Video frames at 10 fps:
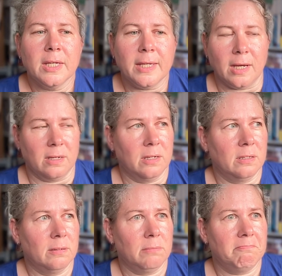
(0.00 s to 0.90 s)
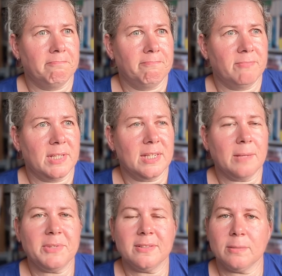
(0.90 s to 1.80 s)
Ja,
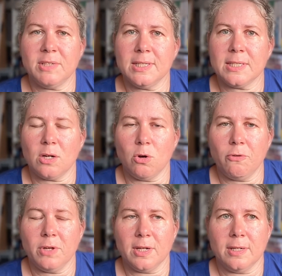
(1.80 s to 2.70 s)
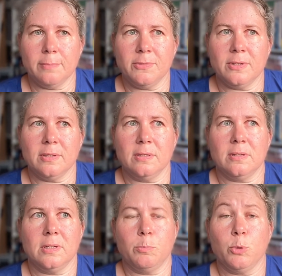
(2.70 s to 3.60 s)
ich habe es jetzt am Dienstag auch wieder erlebt
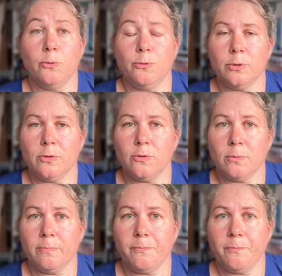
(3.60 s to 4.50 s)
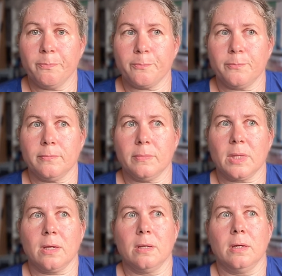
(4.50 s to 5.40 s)
in einer Prüfung zum
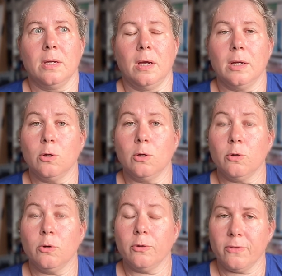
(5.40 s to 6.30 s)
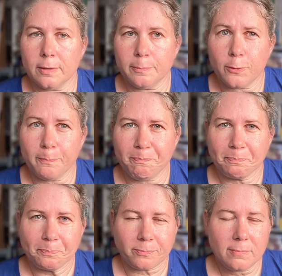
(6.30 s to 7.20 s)
AI Consultant.
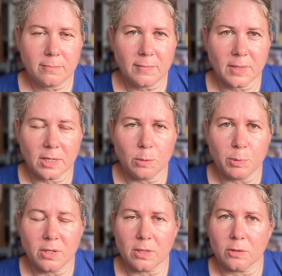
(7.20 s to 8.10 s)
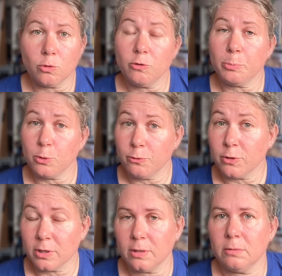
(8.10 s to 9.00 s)
Ich bin da
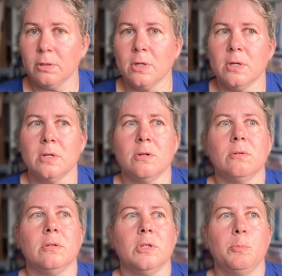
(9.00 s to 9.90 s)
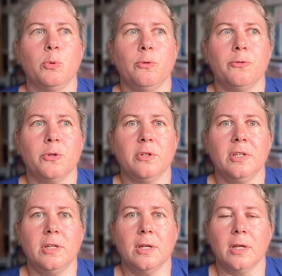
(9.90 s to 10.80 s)
TÜV-Prüferin und ich prüfe auch
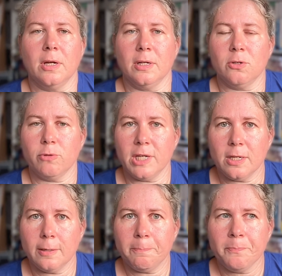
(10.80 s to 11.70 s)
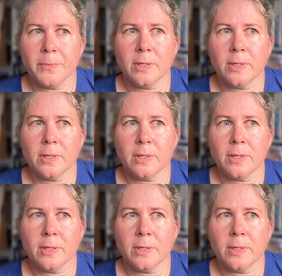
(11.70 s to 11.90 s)
die AI-Trainer.